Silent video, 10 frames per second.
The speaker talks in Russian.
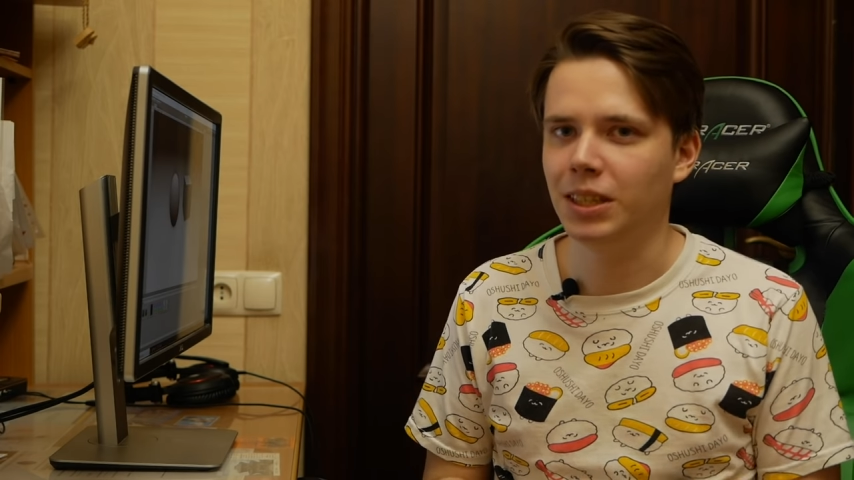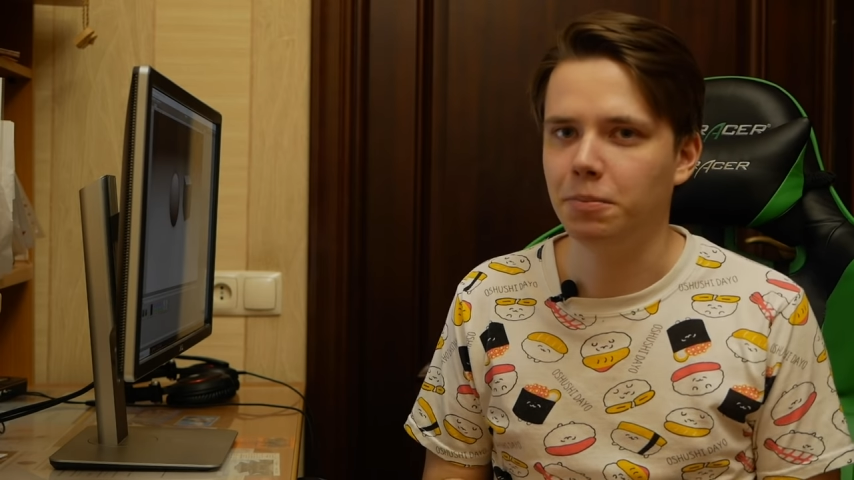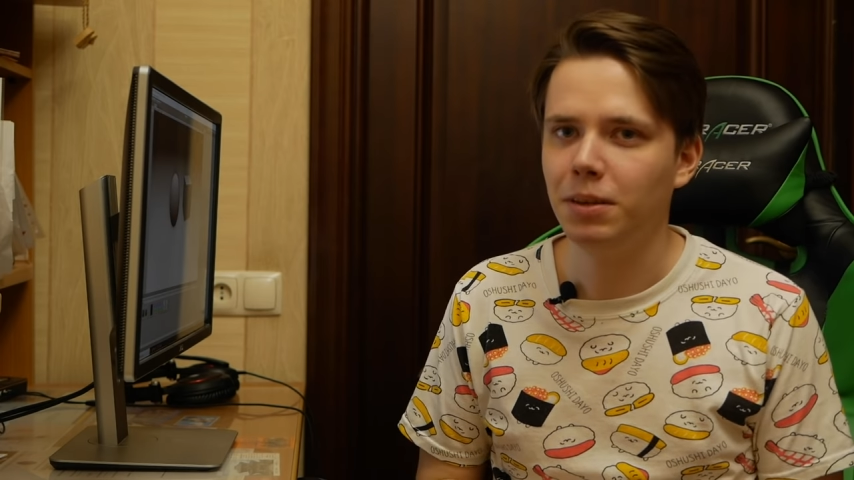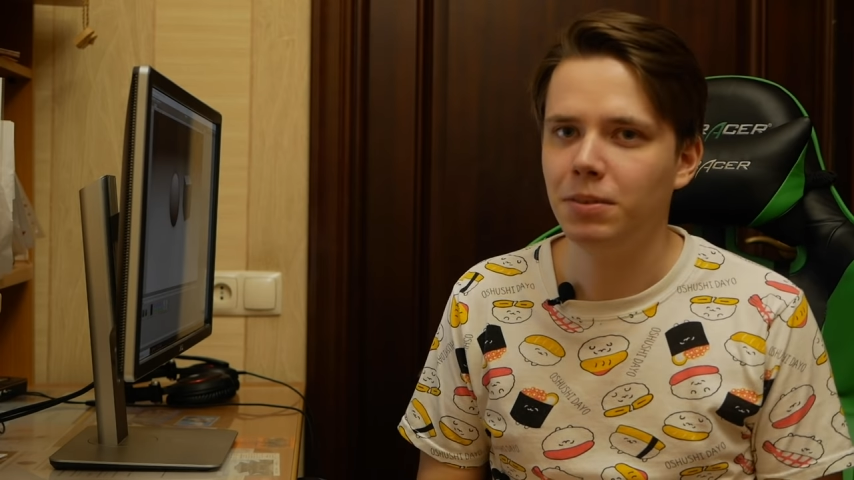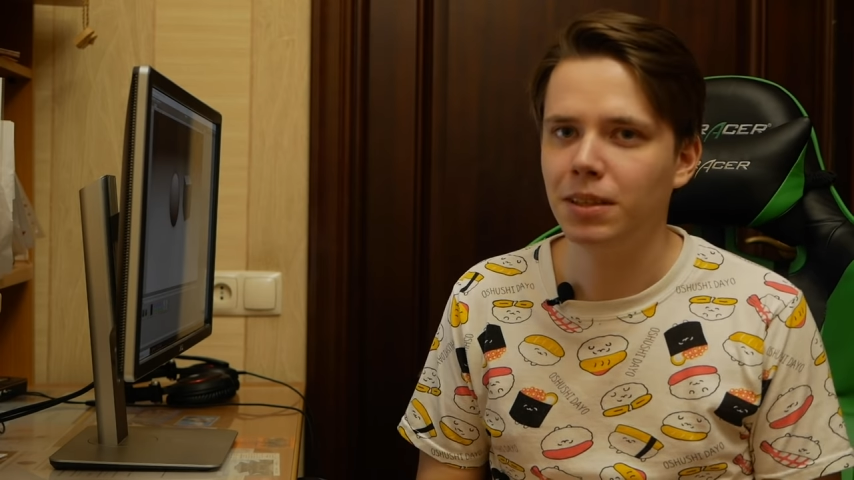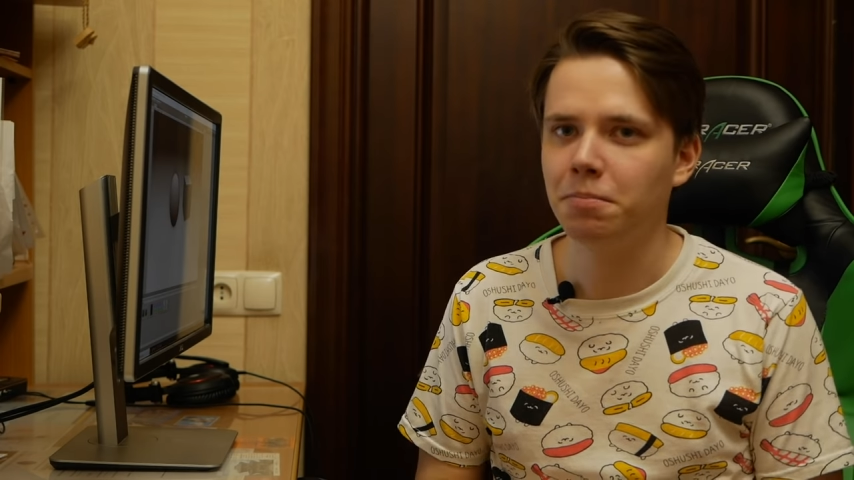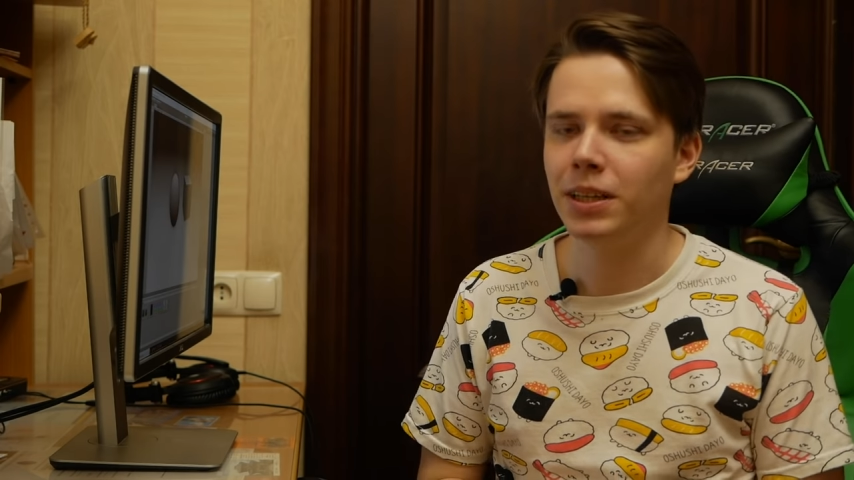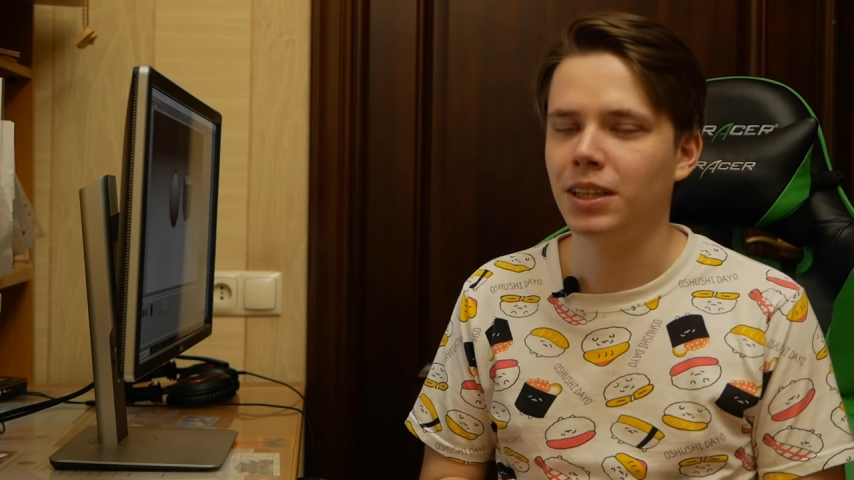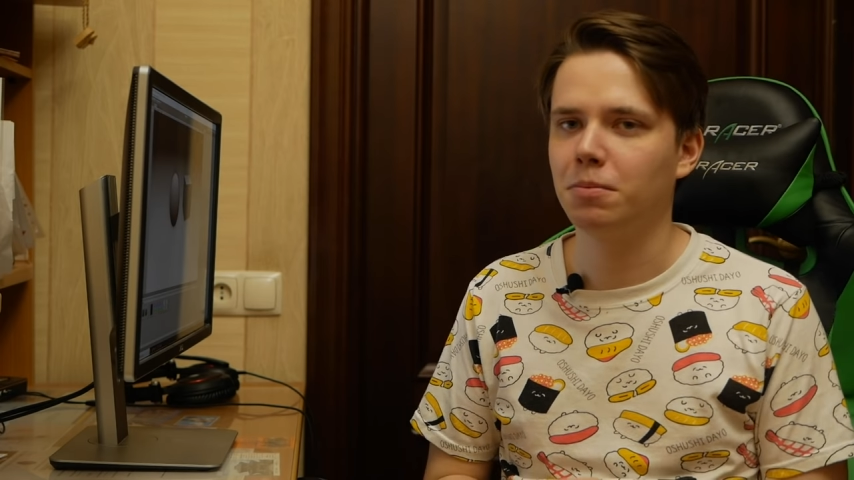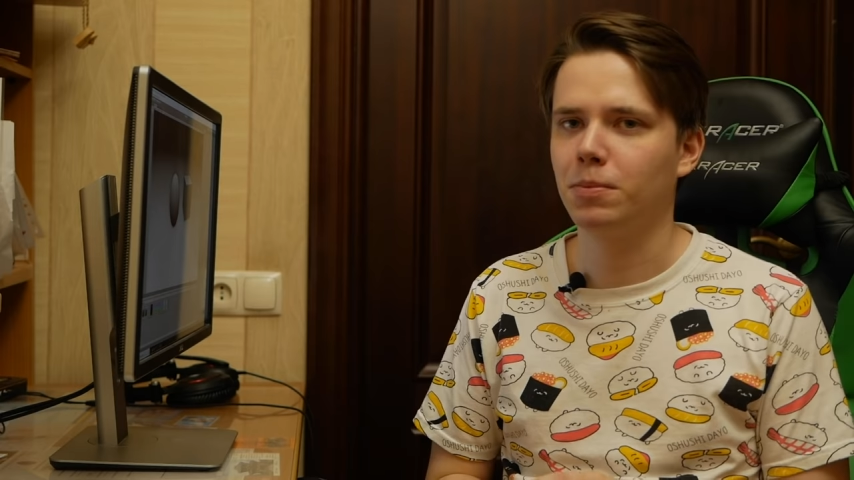занимаемся,
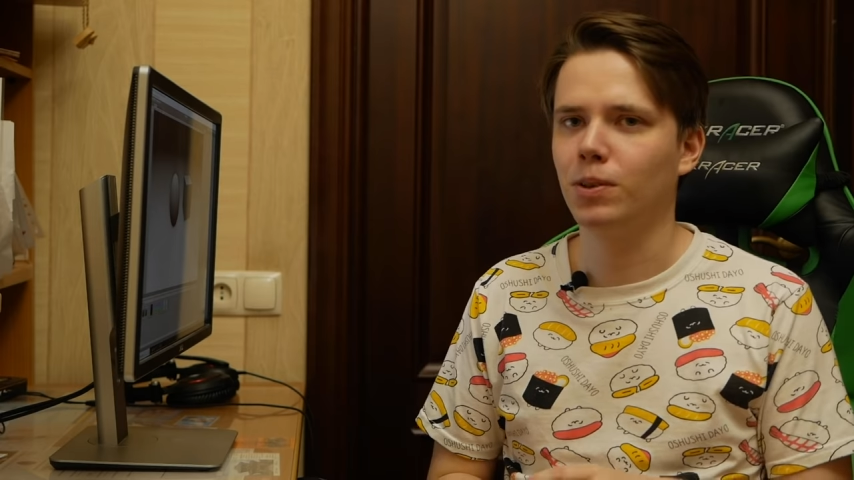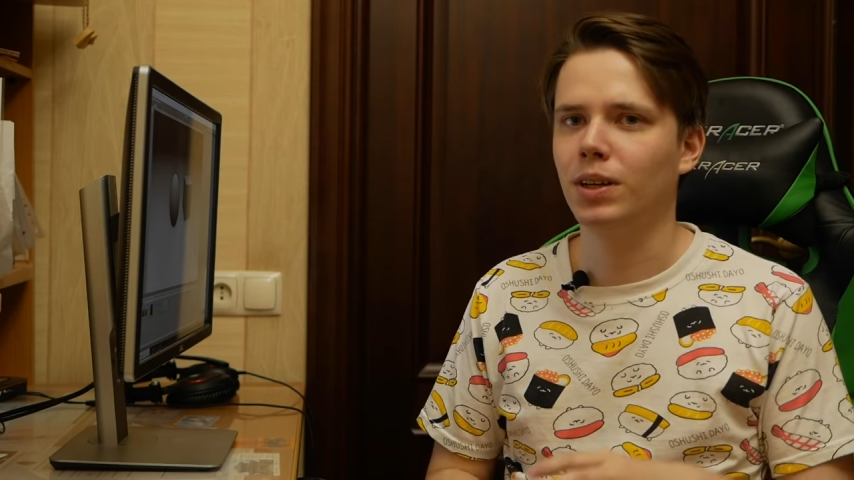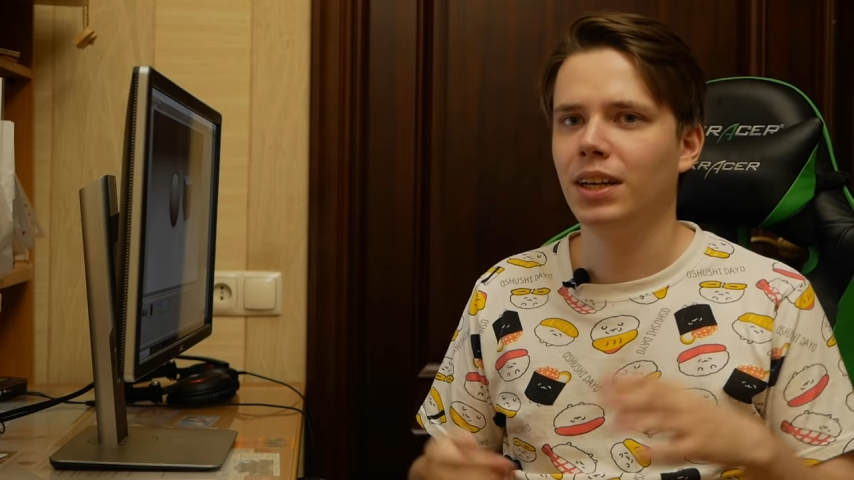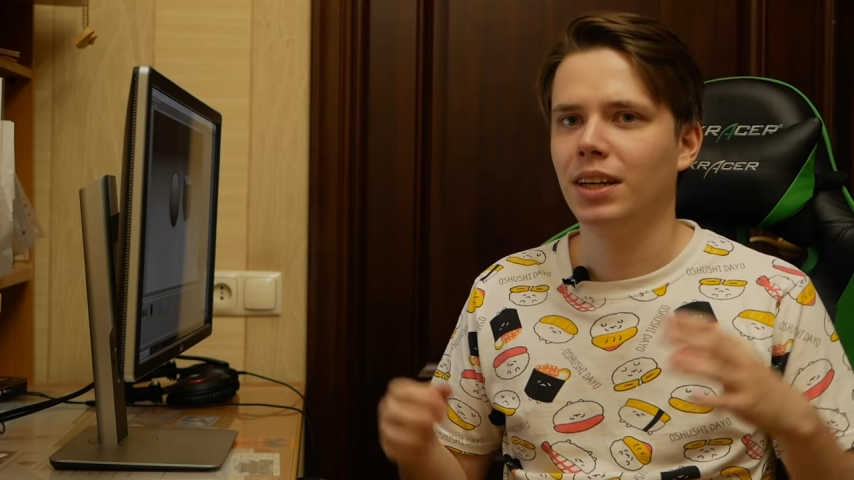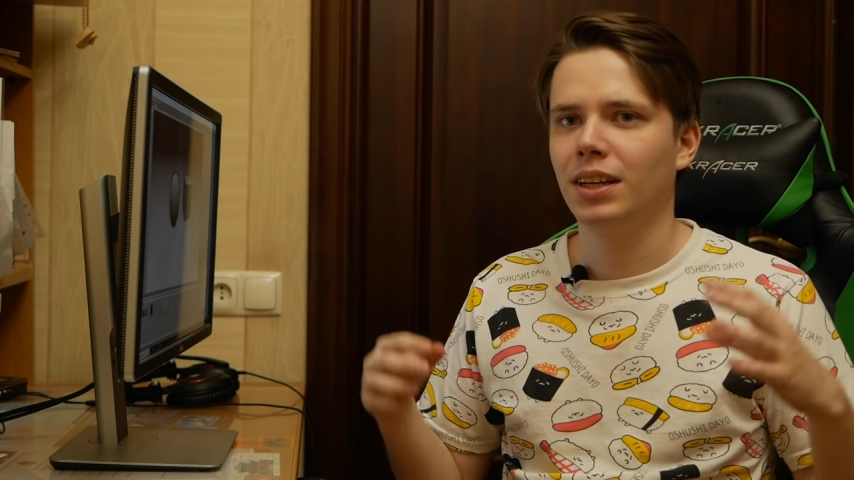поэтому